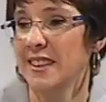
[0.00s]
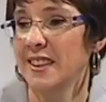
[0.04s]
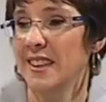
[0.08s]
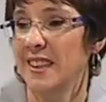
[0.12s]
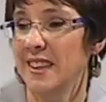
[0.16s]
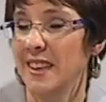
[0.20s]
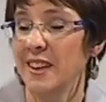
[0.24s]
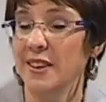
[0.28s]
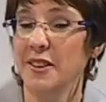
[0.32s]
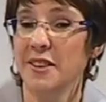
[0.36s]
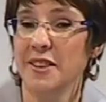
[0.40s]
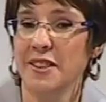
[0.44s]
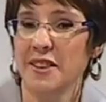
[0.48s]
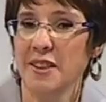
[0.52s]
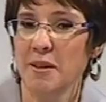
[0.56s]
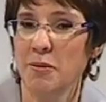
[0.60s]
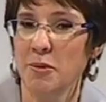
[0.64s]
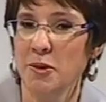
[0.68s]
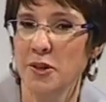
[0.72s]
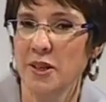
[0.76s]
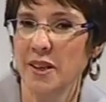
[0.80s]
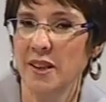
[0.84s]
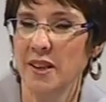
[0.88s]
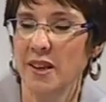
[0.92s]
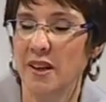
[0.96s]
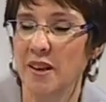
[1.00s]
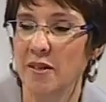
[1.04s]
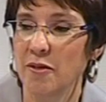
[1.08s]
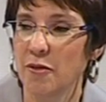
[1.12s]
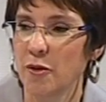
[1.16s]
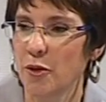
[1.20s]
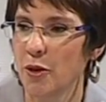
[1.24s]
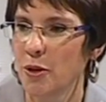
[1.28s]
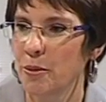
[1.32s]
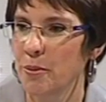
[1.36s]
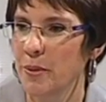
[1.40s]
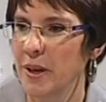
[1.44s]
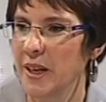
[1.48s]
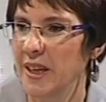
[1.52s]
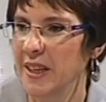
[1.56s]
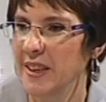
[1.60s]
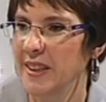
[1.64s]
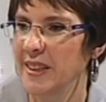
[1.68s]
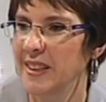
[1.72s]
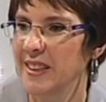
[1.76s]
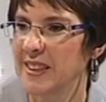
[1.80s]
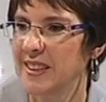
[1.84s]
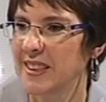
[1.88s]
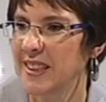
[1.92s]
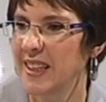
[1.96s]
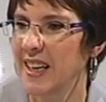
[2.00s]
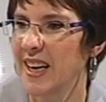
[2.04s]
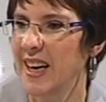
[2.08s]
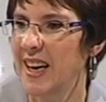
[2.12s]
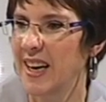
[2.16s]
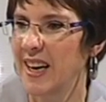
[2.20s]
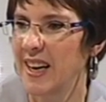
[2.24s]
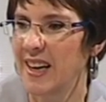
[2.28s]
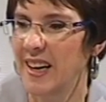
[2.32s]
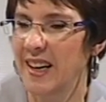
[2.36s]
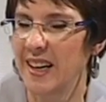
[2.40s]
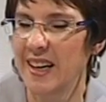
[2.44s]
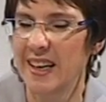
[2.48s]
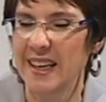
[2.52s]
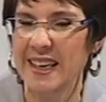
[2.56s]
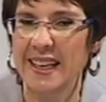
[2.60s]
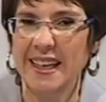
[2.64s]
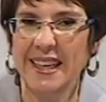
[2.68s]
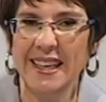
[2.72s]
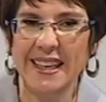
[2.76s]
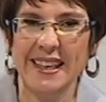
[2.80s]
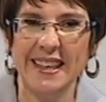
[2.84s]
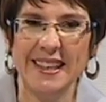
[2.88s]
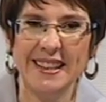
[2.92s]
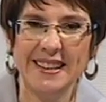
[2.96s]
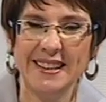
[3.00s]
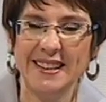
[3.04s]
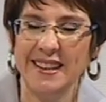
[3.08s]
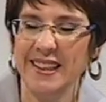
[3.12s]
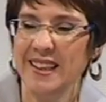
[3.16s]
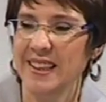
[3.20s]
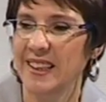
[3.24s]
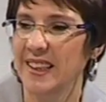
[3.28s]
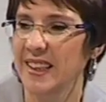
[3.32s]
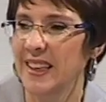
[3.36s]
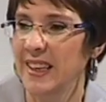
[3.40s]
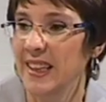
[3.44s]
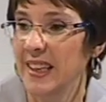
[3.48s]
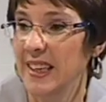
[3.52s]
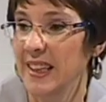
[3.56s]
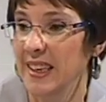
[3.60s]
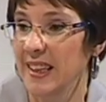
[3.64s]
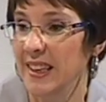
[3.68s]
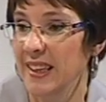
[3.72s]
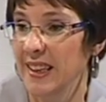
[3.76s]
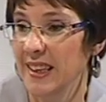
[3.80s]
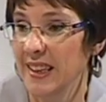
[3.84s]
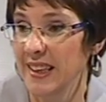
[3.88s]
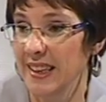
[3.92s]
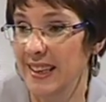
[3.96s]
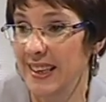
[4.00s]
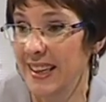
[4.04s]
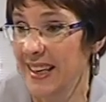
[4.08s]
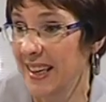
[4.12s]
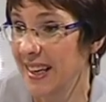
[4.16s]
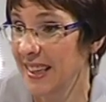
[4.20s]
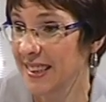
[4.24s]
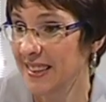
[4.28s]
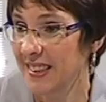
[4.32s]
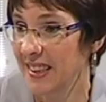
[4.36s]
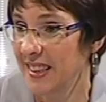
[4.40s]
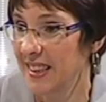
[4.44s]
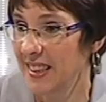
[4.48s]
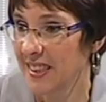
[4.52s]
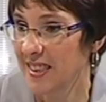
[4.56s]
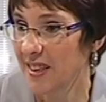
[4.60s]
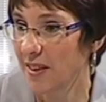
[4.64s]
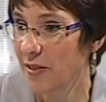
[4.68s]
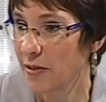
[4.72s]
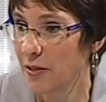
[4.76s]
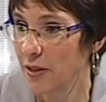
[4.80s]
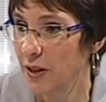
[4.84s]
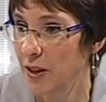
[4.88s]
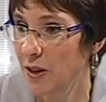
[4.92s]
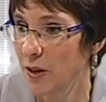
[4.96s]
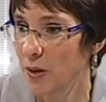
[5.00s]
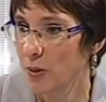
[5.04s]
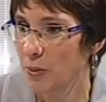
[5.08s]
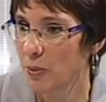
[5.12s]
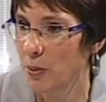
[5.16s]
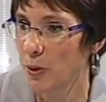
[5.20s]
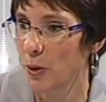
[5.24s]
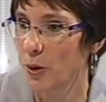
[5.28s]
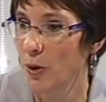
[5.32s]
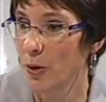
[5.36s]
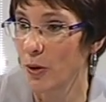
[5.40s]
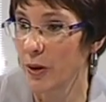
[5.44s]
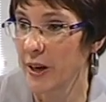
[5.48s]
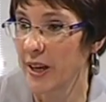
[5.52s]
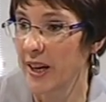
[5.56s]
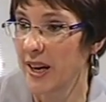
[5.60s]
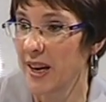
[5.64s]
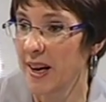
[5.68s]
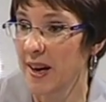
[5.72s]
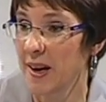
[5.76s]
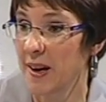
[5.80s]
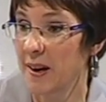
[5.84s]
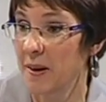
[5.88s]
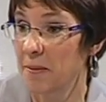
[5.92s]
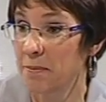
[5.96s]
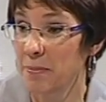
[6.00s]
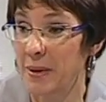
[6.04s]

lo decíamos en el informe inicial eh, tiene grandes desafíos por lo que ha